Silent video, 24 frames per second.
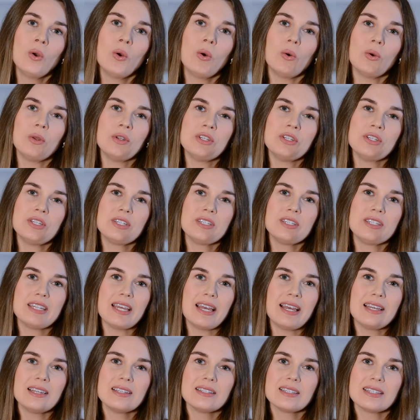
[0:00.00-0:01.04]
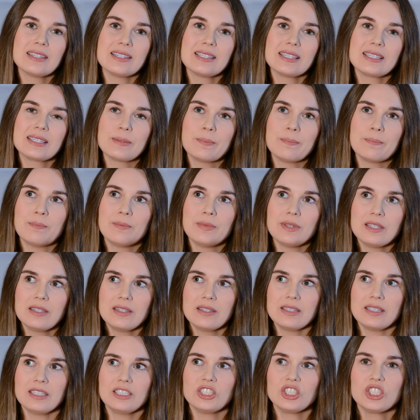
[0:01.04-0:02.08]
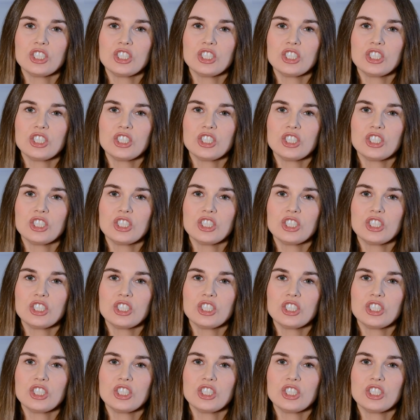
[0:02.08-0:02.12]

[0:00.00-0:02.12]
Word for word: Und da ist es ein bisschen